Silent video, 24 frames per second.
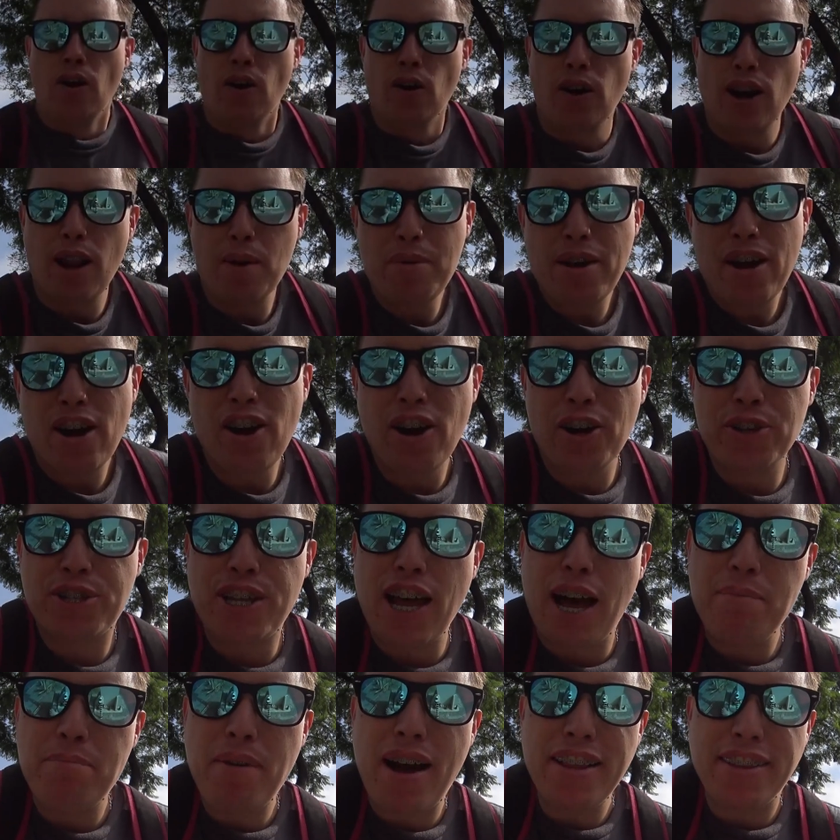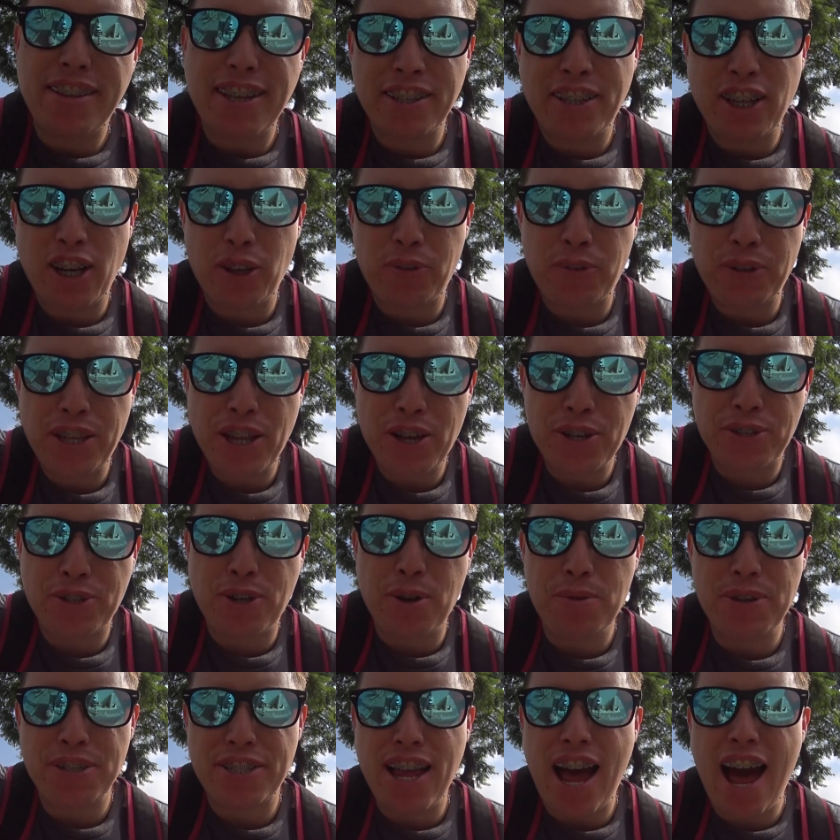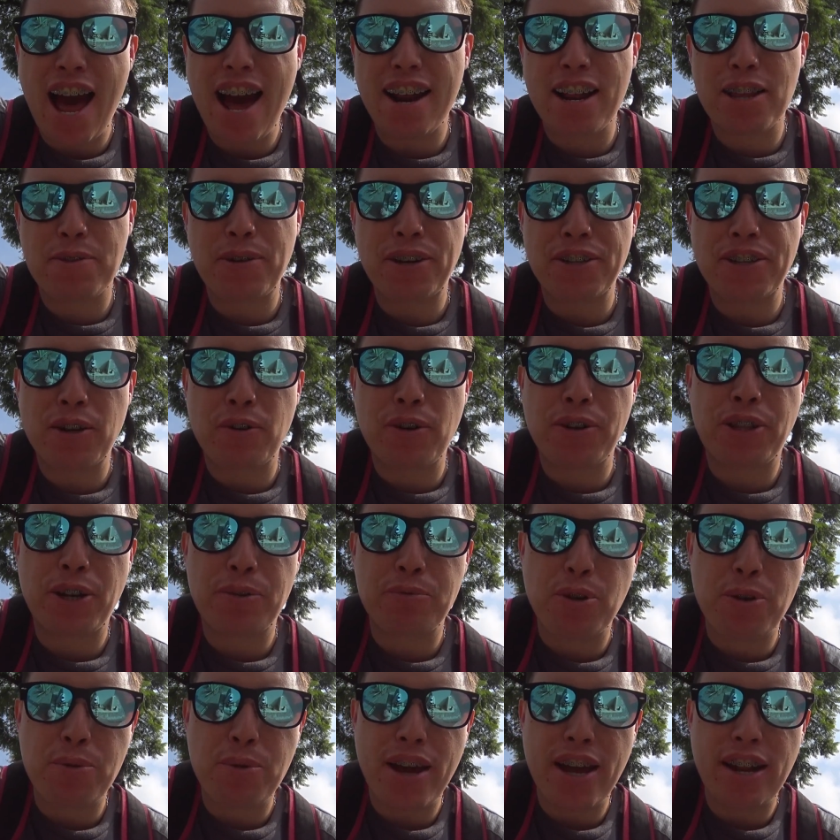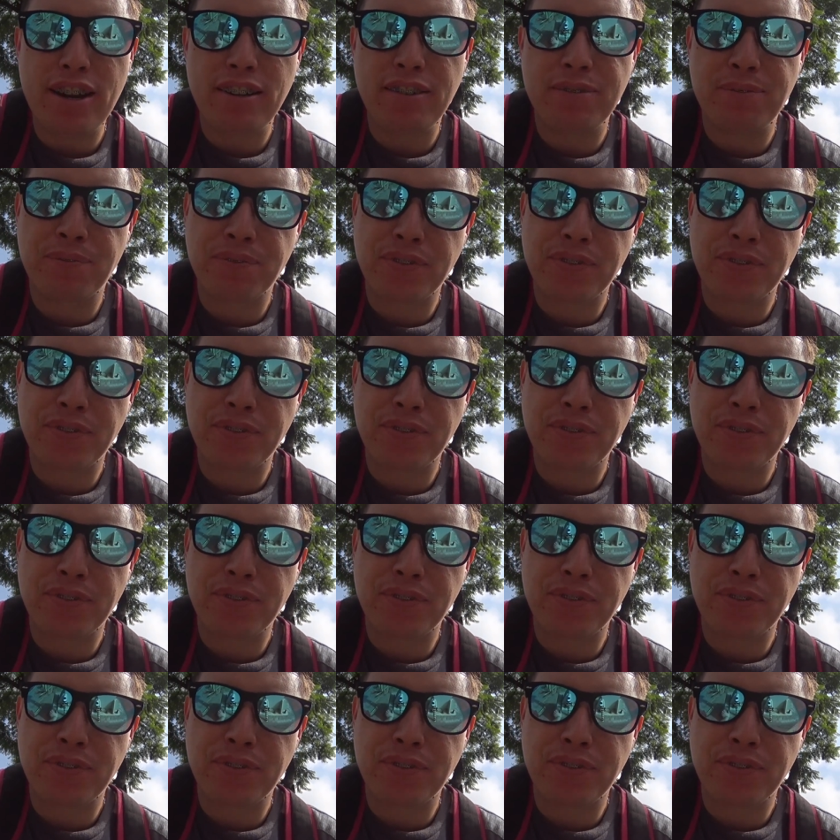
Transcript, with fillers: Hola amigos, amantes de los videos, ¿cómo están? Espero se encuentren muy bien.